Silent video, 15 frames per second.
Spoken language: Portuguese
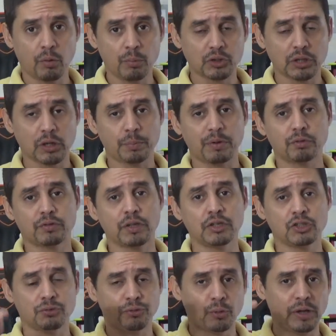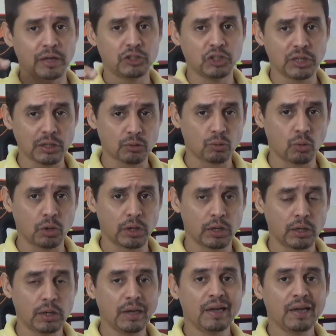mostrar aqui para vocês foi a diretora